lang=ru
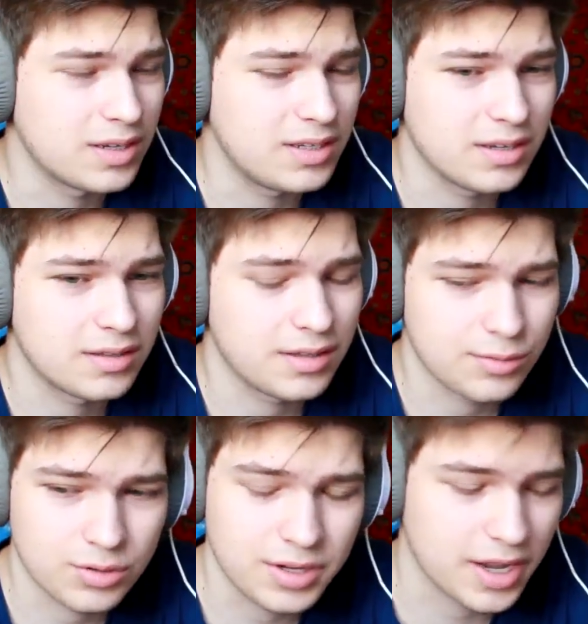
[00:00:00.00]
Хотя ты
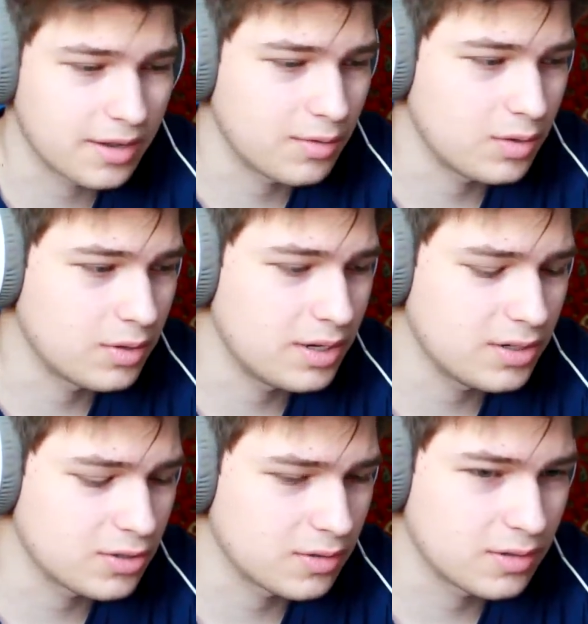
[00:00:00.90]
уже никак его не
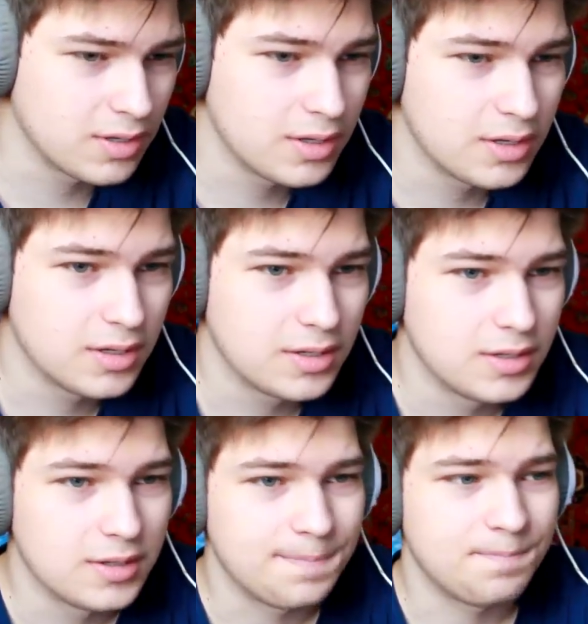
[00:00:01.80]
удалишь, но
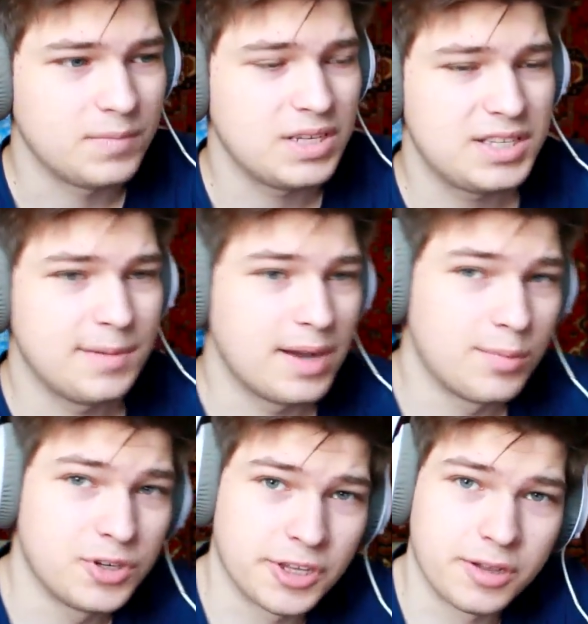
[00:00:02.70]
не снимай
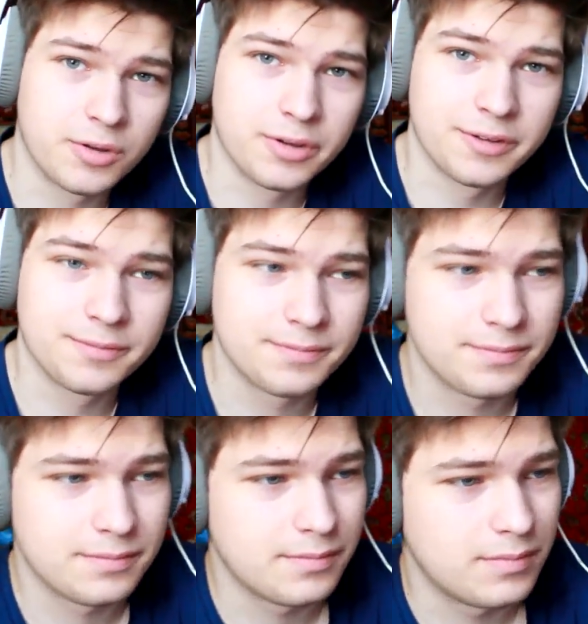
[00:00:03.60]
больше такое.
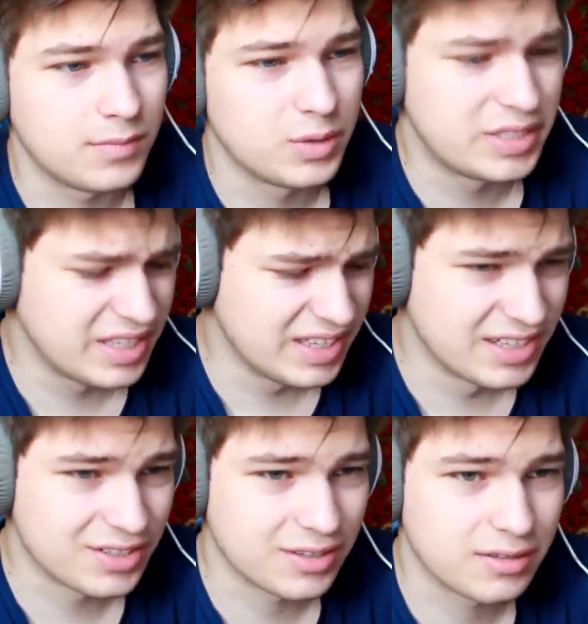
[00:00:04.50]
Ну
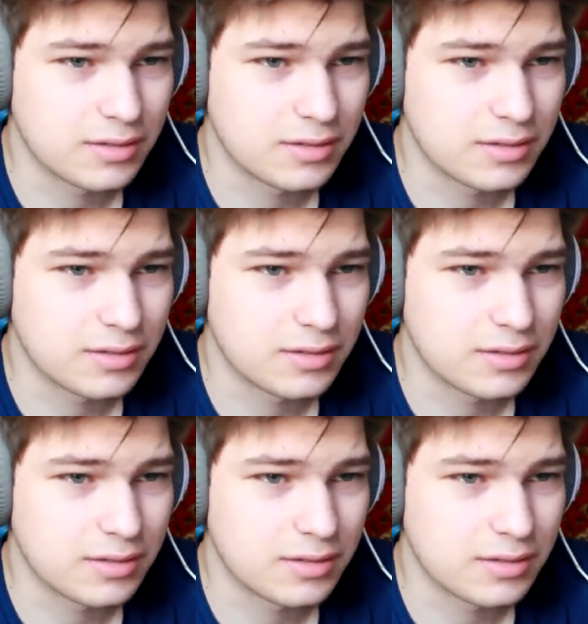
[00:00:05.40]
стыдно же.